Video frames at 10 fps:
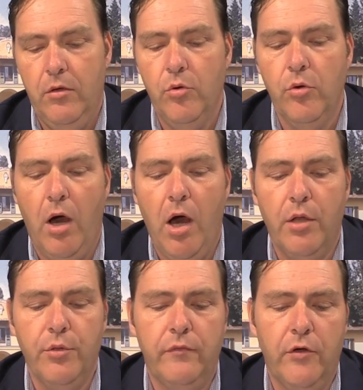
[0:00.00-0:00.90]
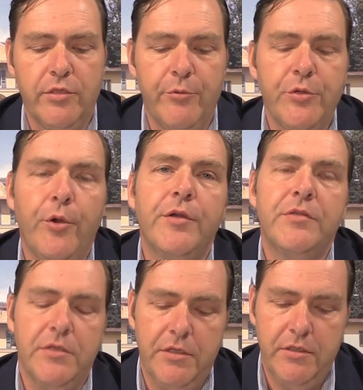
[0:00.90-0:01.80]
Corrado wollte mit
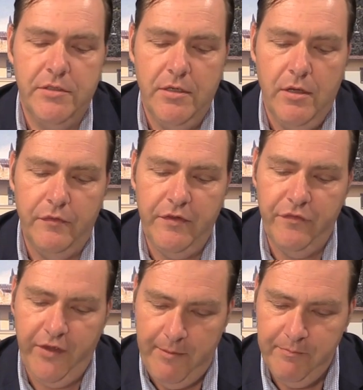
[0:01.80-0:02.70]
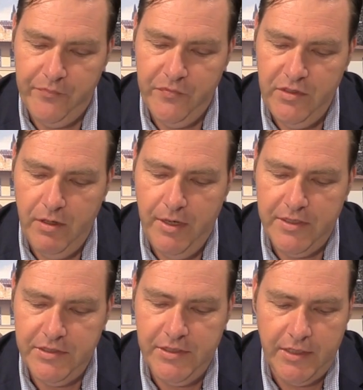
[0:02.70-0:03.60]
Rücksicht auf die Fremden, die er bei
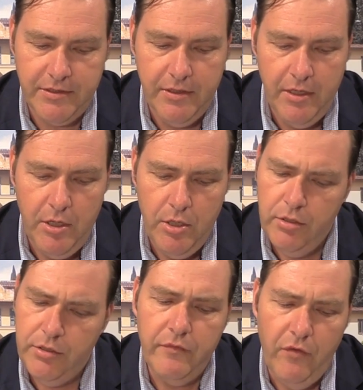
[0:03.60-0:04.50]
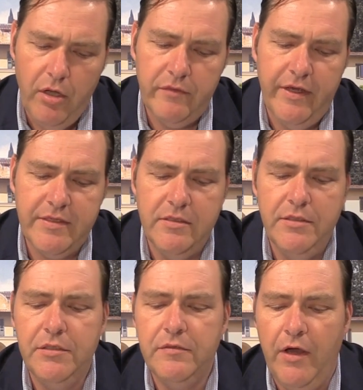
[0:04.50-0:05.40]
sich hatte, den Wortwechsel
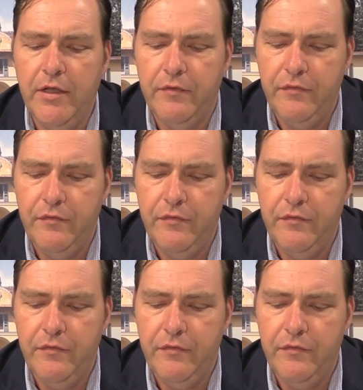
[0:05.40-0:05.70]
nicht weiter